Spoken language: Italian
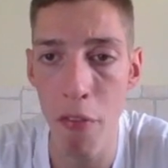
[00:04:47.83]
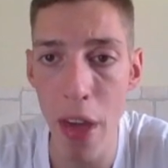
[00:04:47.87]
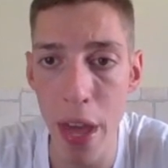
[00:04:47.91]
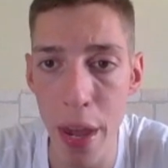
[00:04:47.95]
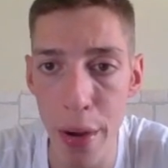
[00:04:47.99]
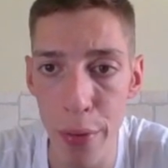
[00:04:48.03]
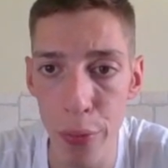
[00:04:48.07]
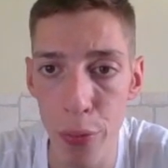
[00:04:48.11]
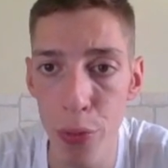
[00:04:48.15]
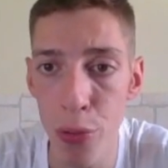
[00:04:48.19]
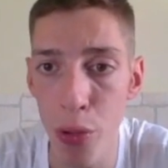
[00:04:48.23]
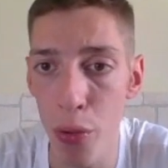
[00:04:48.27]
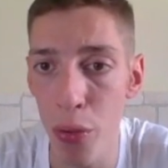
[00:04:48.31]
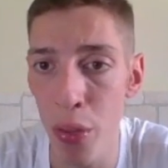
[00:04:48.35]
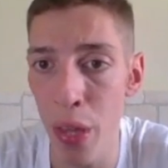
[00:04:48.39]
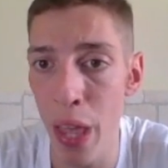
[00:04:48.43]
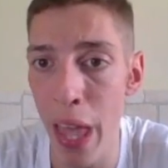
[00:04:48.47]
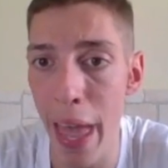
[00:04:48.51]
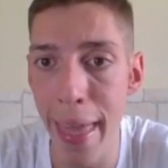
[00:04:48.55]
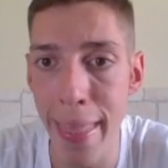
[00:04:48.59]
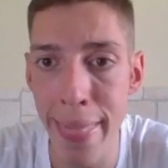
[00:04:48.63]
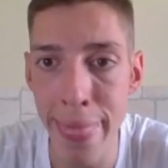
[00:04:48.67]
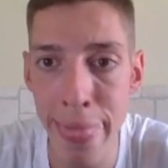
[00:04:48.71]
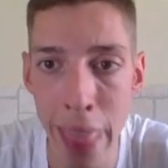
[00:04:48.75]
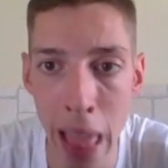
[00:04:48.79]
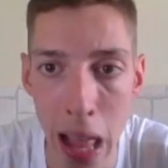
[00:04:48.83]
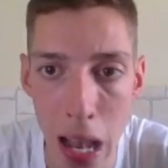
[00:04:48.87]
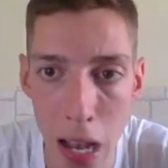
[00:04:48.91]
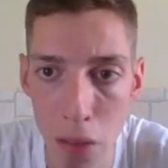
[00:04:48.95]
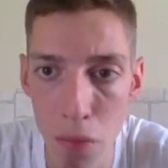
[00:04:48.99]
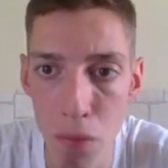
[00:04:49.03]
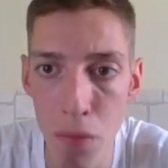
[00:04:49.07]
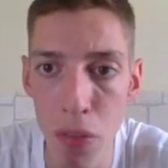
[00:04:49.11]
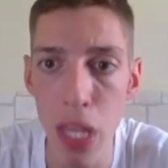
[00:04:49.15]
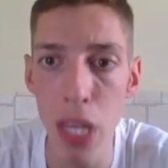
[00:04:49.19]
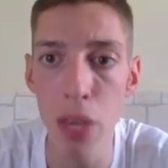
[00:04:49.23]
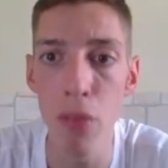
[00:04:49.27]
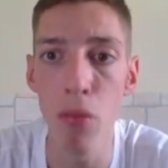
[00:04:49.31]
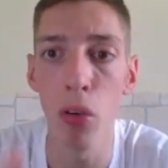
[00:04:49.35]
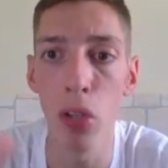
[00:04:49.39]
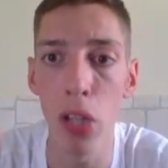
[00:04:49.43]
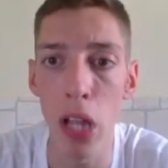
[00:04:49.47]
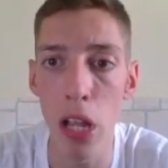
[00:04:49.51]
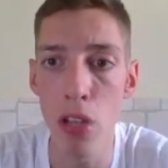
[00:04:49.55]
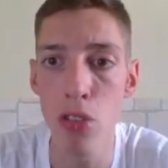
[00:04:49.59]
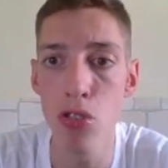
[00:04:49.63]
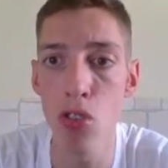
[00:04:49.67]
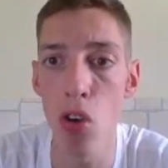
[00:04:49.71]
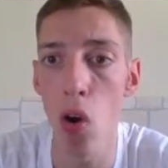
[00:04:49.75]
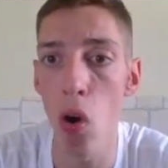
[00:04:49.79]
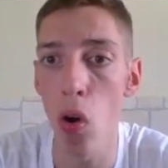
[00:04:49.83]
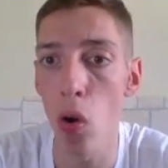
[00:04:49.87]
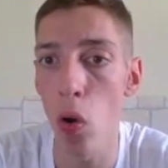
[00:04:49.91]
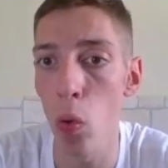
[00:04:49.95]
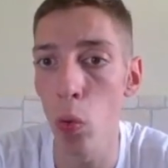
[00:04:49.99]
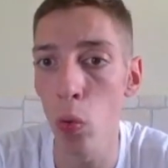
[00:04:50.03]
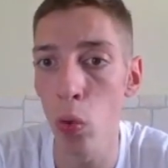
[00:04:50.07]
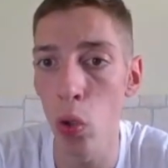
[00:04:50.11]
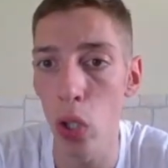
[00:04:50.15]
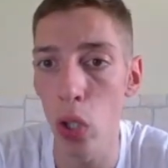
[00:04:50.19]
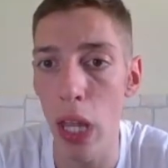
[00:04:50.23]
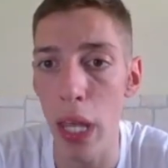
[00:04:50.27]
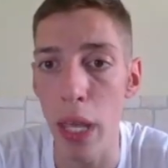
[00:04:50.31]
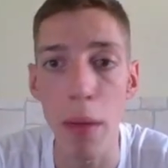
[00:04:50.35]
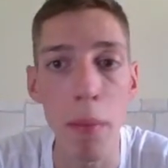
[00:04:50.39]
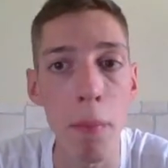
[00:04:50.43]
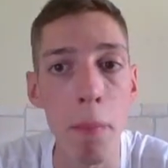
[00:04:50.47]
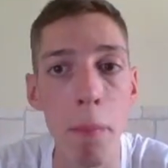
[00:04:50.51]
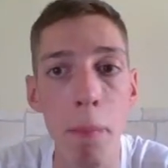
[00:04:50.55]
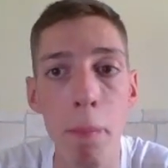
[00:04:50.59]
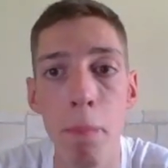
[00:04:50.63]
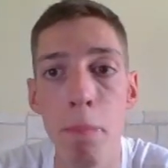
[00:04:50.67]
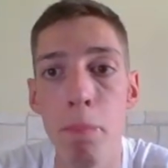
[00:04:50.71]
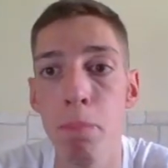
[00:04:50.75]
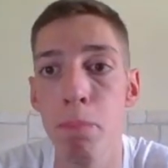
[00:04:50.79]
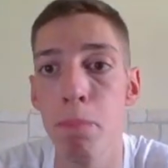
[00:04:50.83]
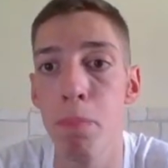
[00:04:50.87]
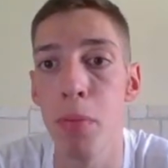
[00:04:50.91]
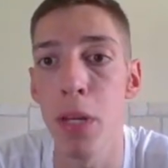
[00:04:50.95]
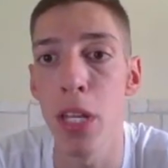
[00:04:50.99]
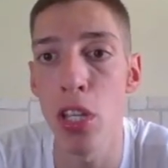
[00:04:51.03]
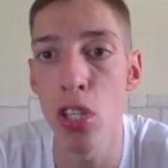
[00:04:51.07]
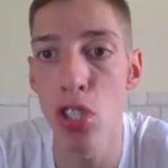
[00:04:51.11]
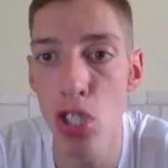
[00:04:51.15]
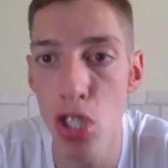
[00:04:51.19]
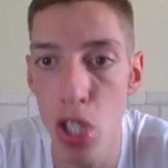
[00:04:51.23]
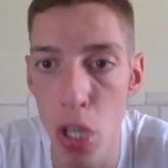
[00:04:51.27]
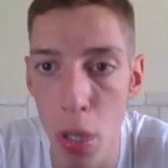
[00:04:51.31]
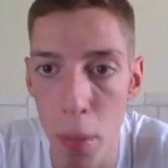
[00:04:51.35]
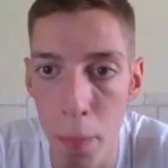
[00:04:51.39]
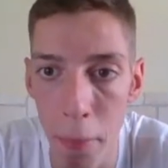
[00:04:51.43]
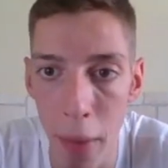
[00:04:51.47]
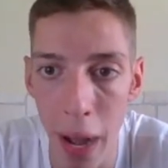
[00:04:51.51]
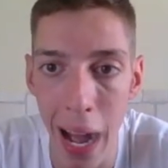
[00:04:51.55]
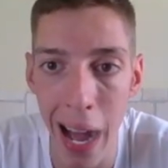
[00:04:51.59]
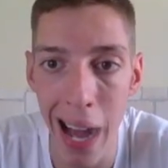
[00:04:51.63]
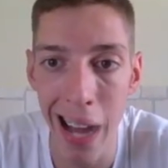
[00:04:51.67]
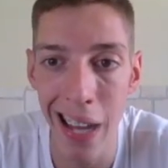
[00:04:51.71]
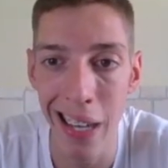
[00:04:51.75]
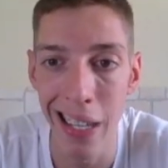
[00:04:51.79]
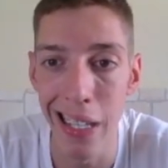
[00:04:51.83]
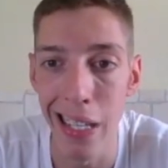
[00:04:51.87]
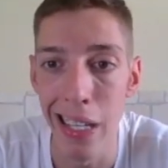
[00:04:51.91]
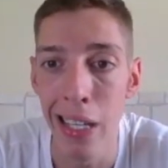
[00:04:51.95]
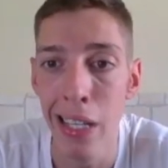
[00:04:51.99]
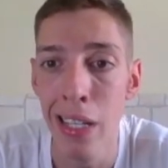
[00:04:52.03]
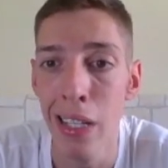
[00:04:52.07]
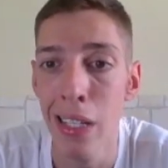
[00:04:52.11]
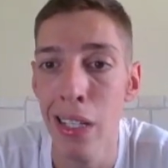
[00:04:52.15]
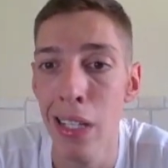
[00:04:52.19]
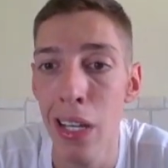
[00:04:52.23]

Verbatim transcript: Ferguson è nel vivo del gioco, uno dei principali